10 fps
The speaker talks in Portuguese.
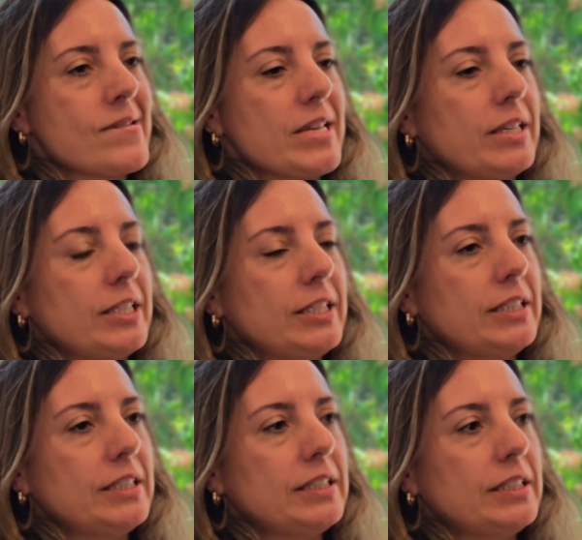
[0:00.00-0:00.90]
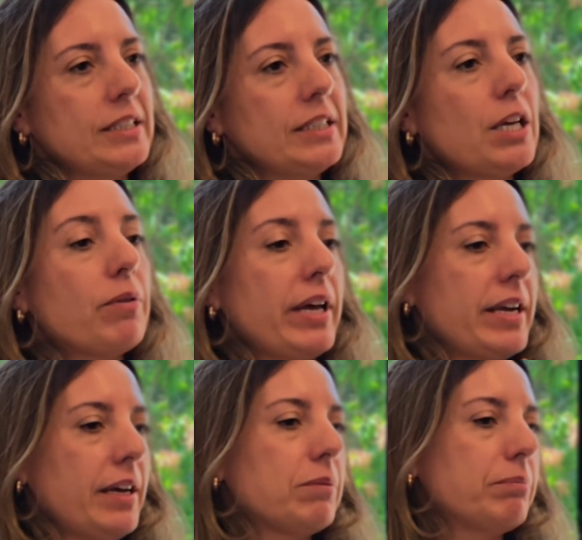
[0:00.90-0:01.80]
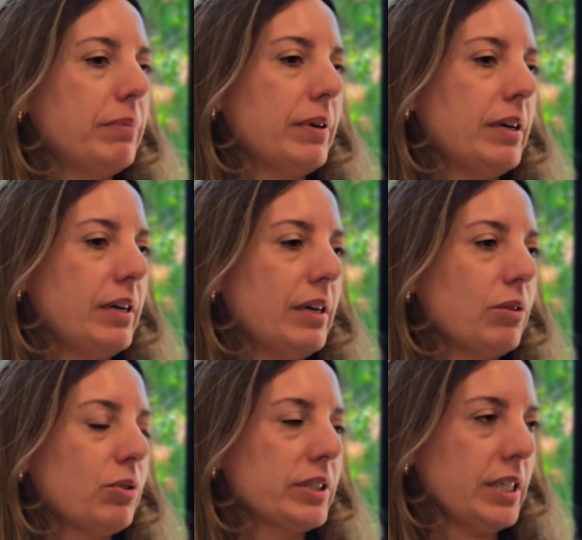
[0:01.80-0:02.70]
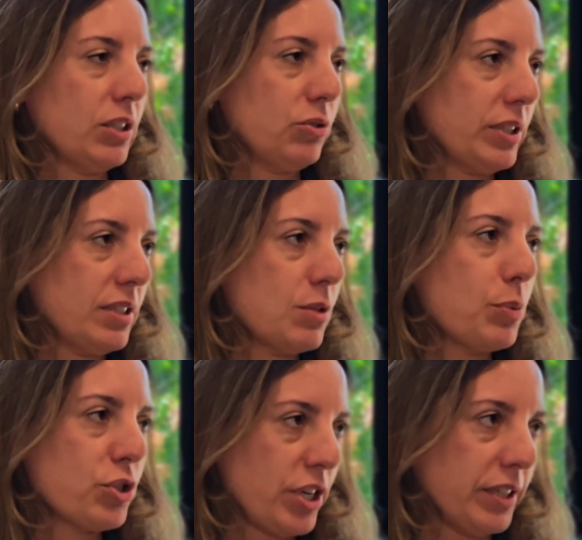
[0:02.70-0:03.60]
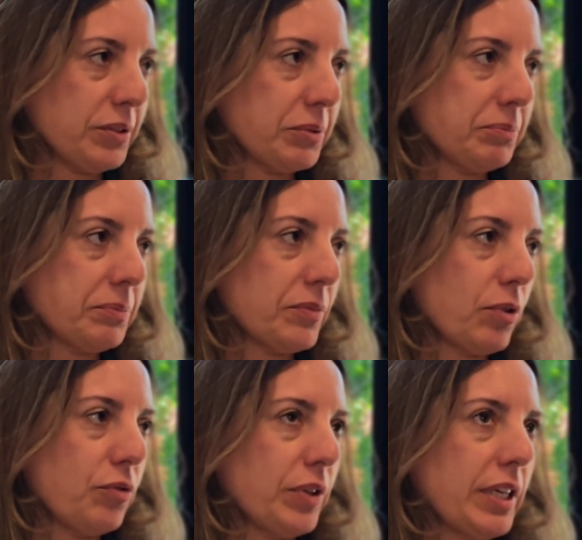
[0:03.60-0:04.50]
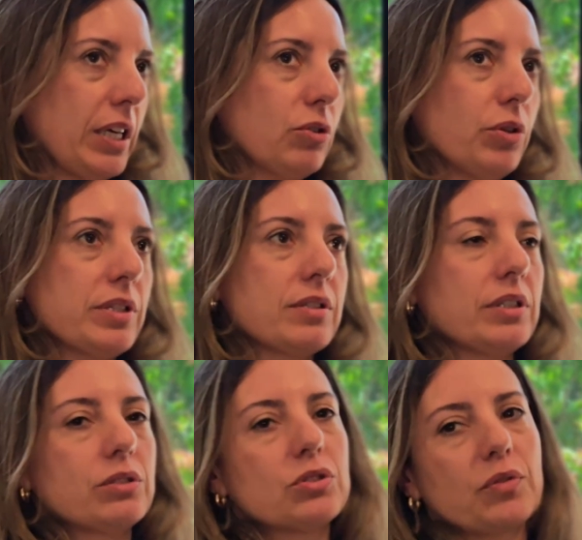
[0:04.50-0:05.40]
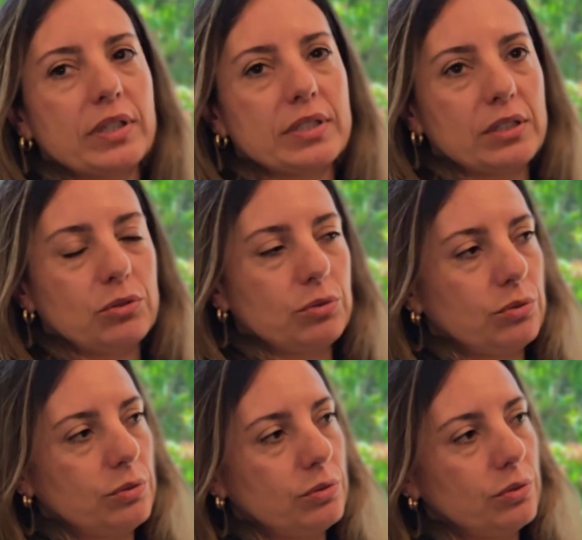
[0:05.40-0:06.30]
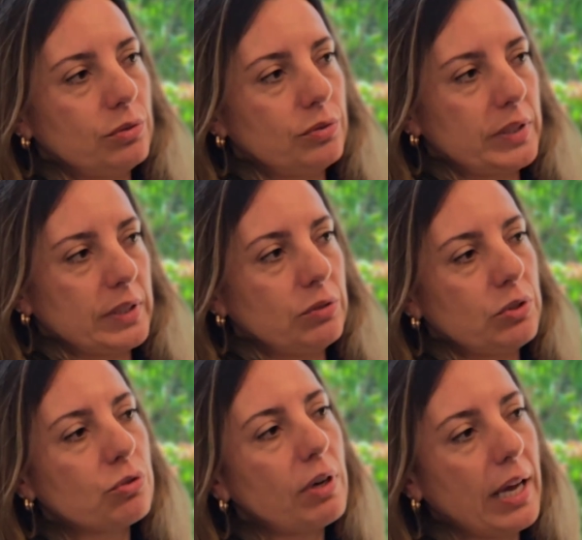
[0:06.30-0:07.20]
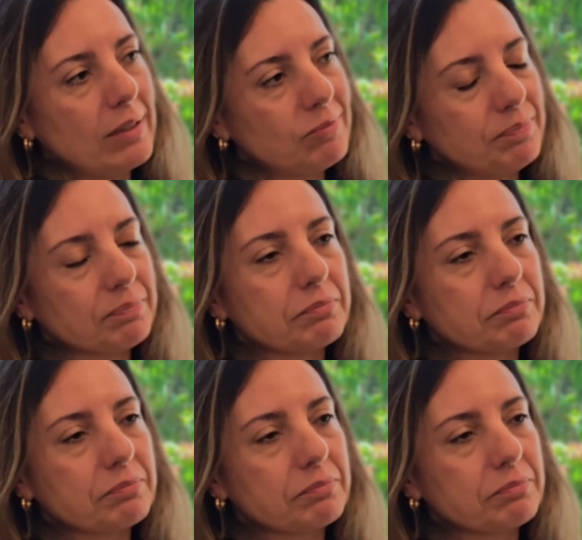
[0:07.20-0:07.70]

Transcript: E, e eu era a, a coordenadora desse projeto. Então, fiquei dois anos fazendo, fazendo isso lá